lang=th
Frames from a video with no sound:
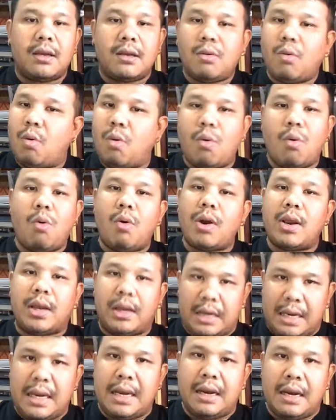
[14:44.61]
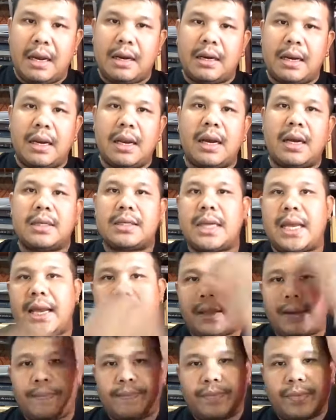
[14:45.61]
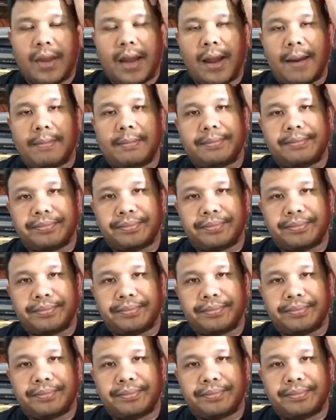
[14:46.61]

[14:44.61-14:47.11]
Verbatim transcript: โอ้โหนี่เรื่องนี้เรื่องจริงนะครับ